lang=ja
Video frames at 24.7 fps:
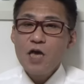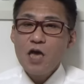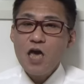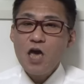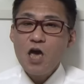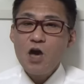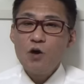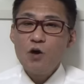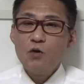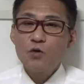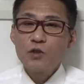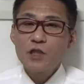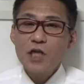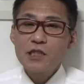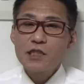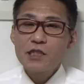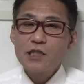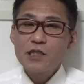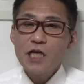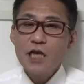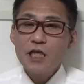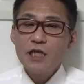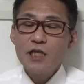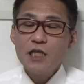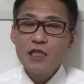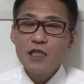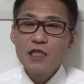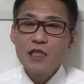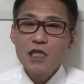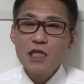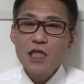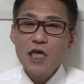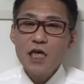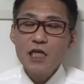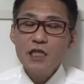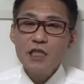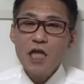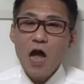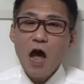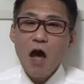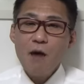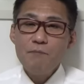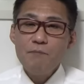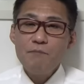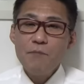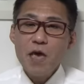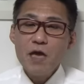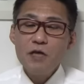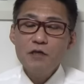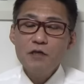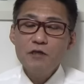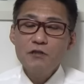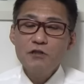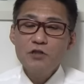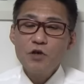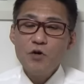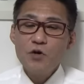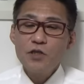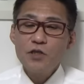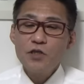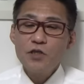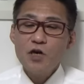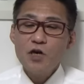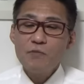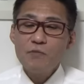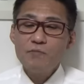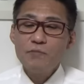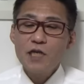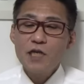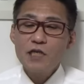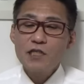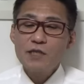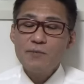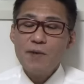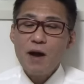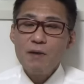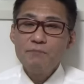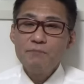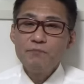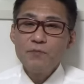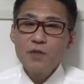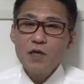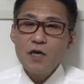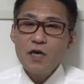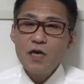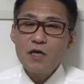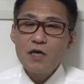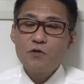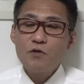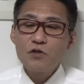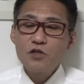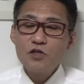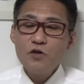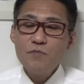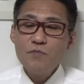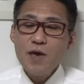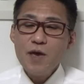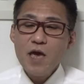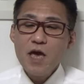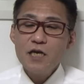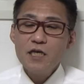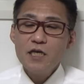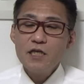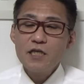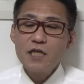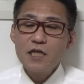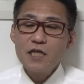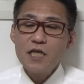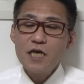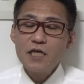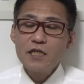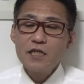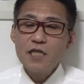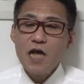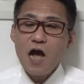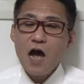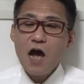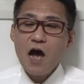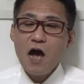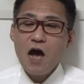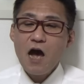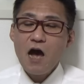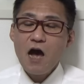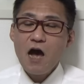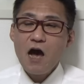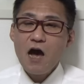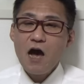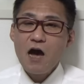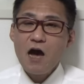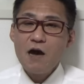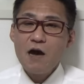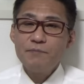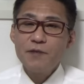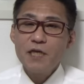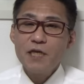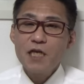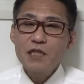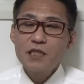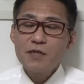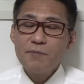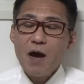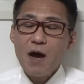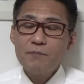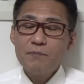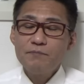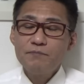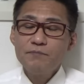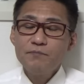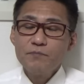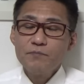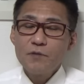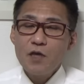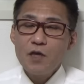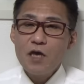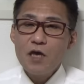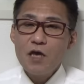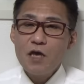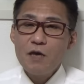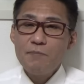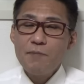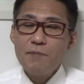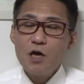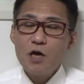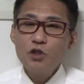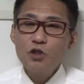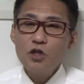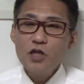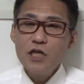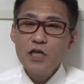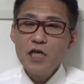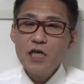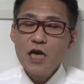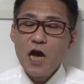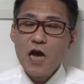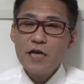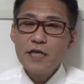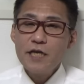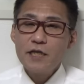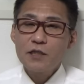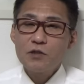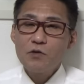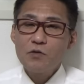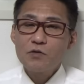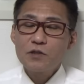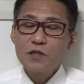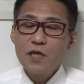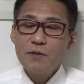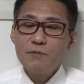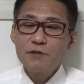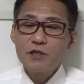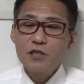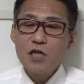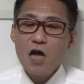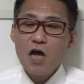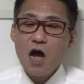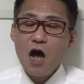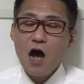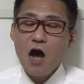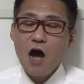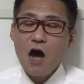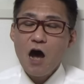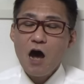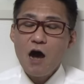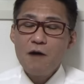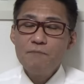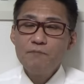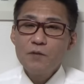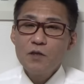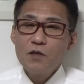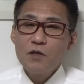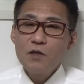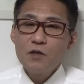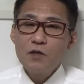えー、お手伝いいただいたメール党員の皆様、えー、ご署名いただいたあ皆様、えー、誠にありがとうございました。